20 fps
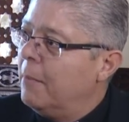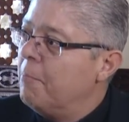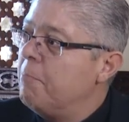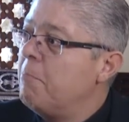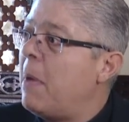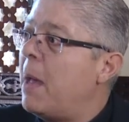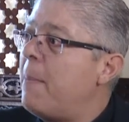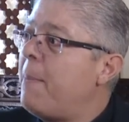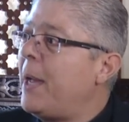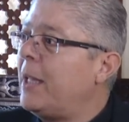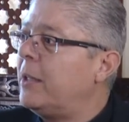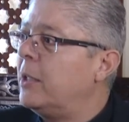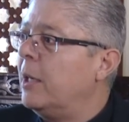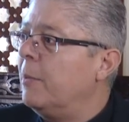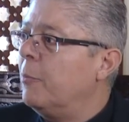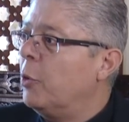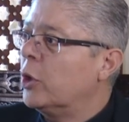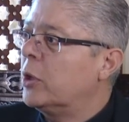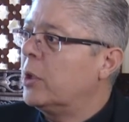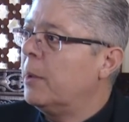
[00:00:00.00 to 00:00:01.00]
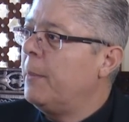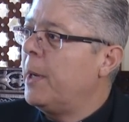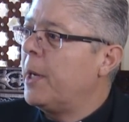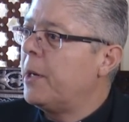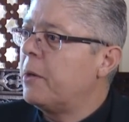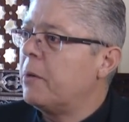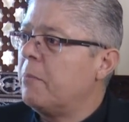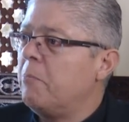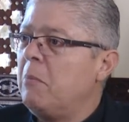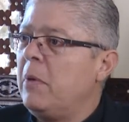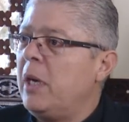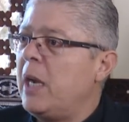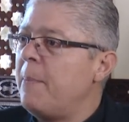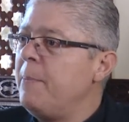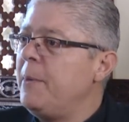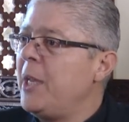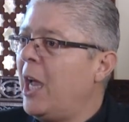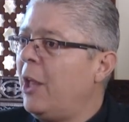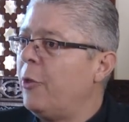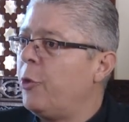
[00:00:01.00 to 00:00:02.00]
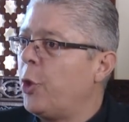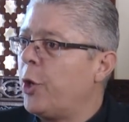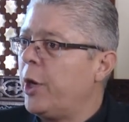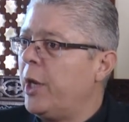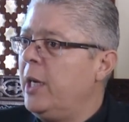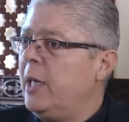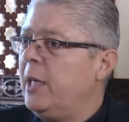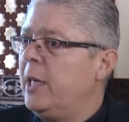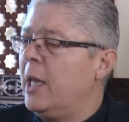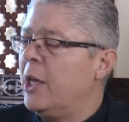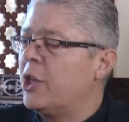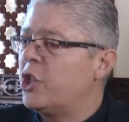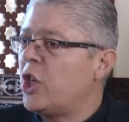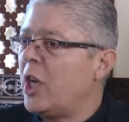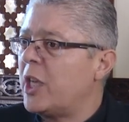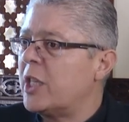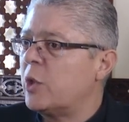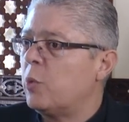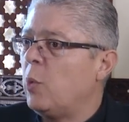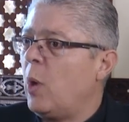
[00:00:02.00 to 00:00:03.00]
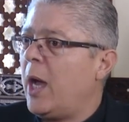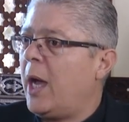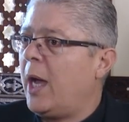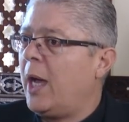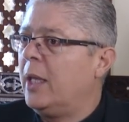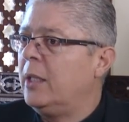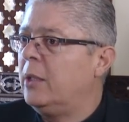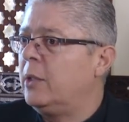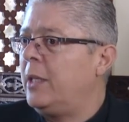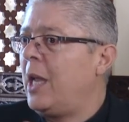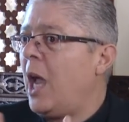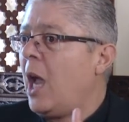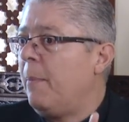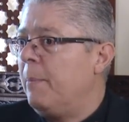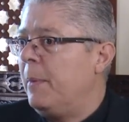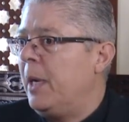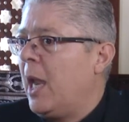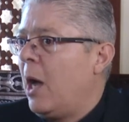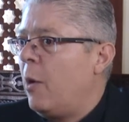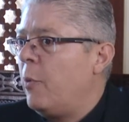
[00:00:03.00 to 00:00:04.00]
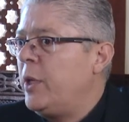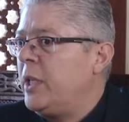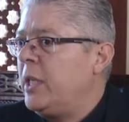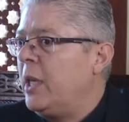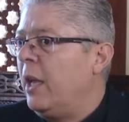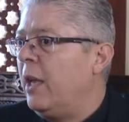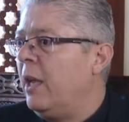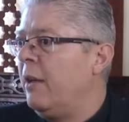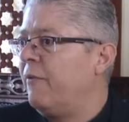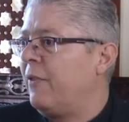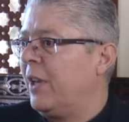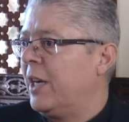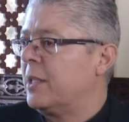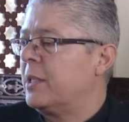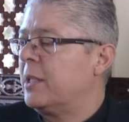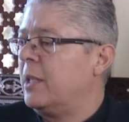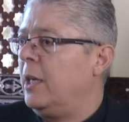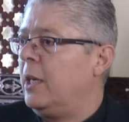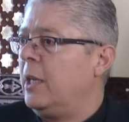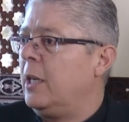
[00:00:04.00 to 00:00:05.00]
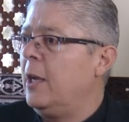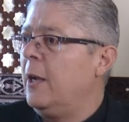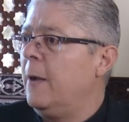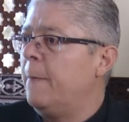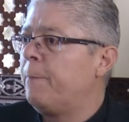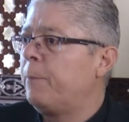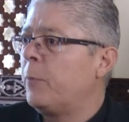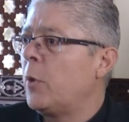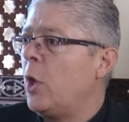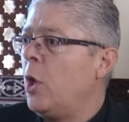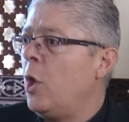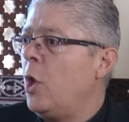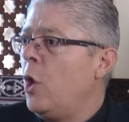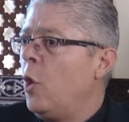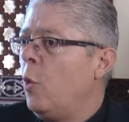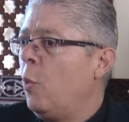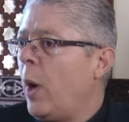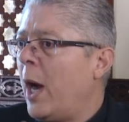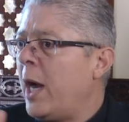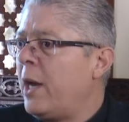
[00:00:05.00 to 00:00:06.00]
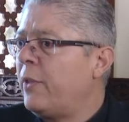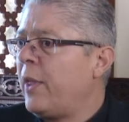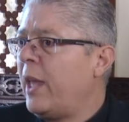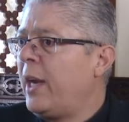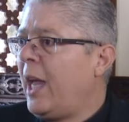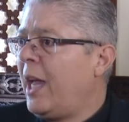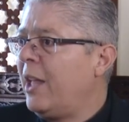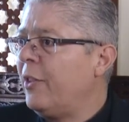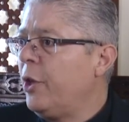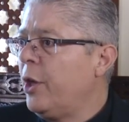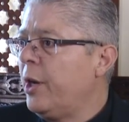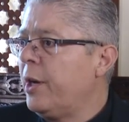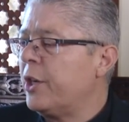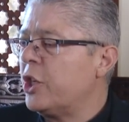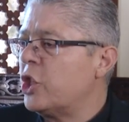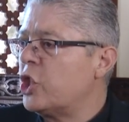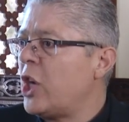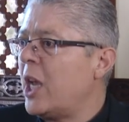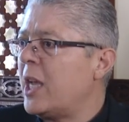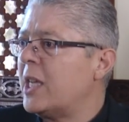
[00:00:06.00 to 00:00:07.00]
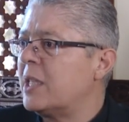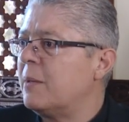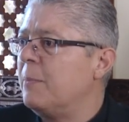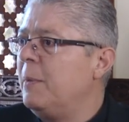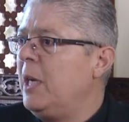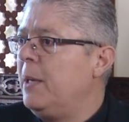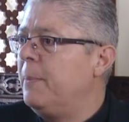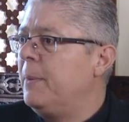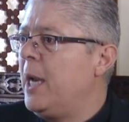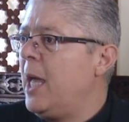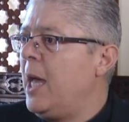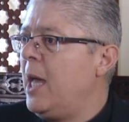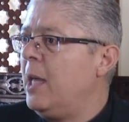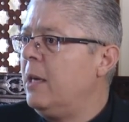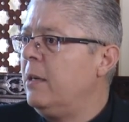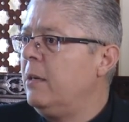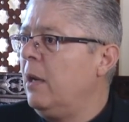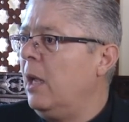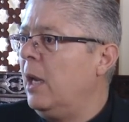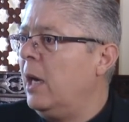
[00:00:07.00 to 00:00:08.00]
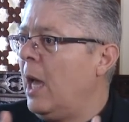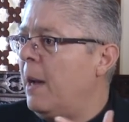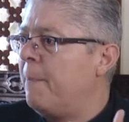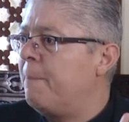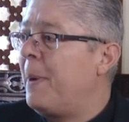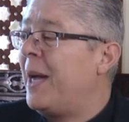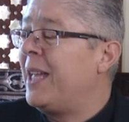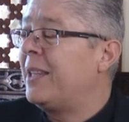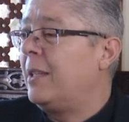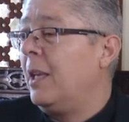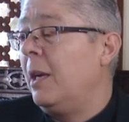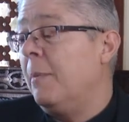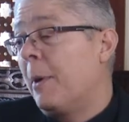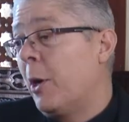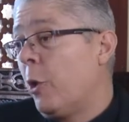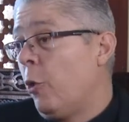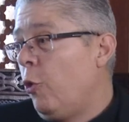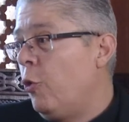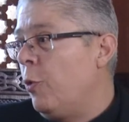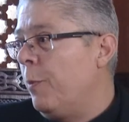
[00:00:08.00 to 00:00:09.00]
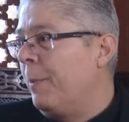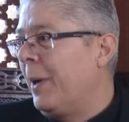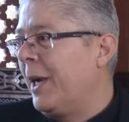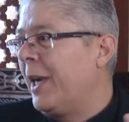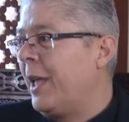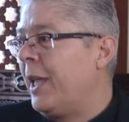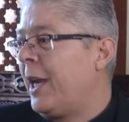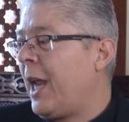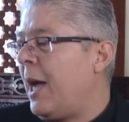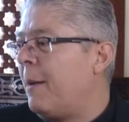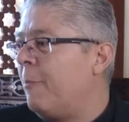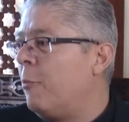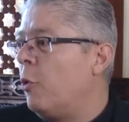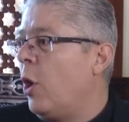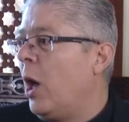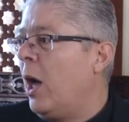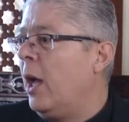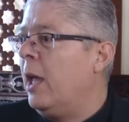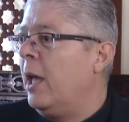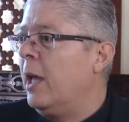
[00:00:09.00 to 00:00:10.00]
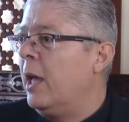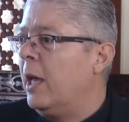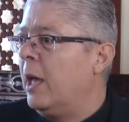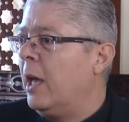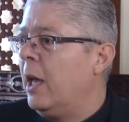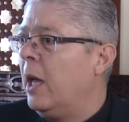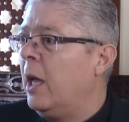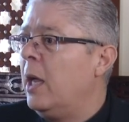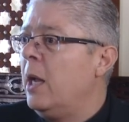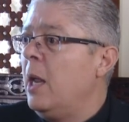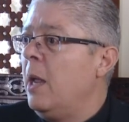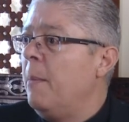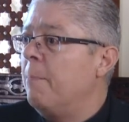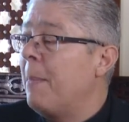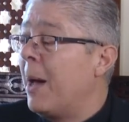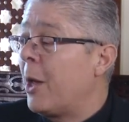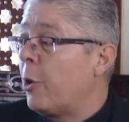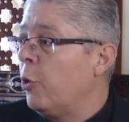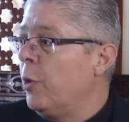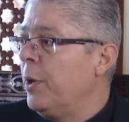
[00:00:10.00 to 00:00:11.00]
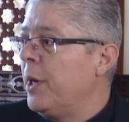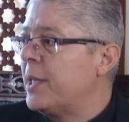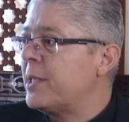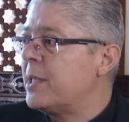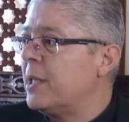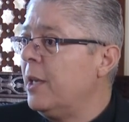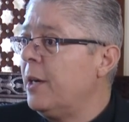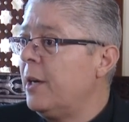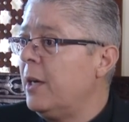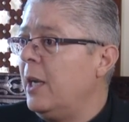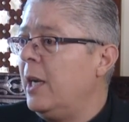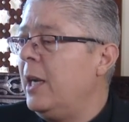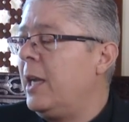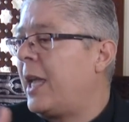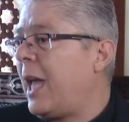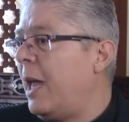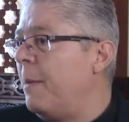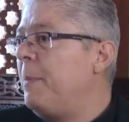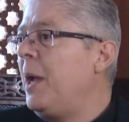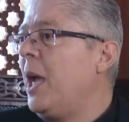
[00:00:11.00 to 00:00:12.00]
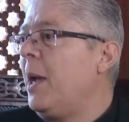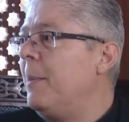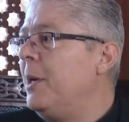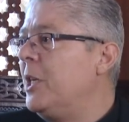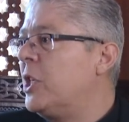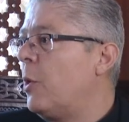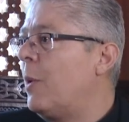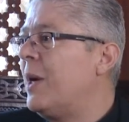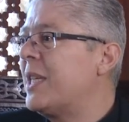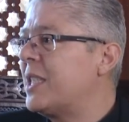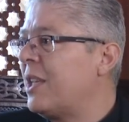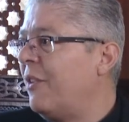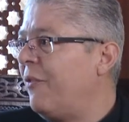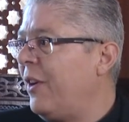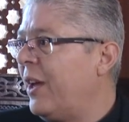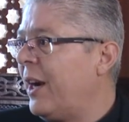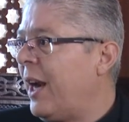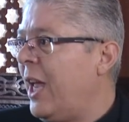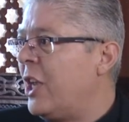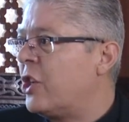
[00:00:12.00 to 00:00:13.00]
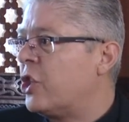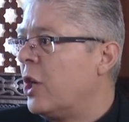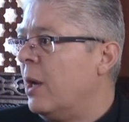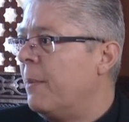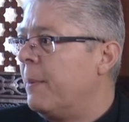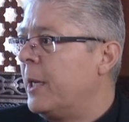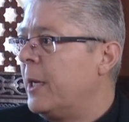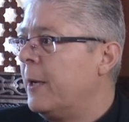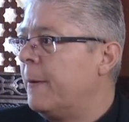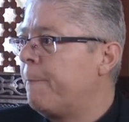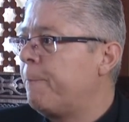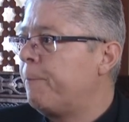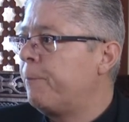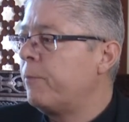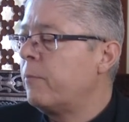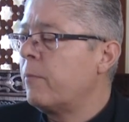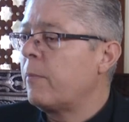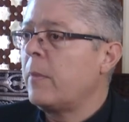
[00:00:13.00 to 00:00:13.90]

ما بعد المؤتمر لم يحضر إلا شخص واحد يحمل هوية فلسطينية وايضا حضر شخص من لبنان الاباتي المرحوم الله يرحمه آه، مارون نصر اللي كان بيحمل جواز سفر اجنبي نعم.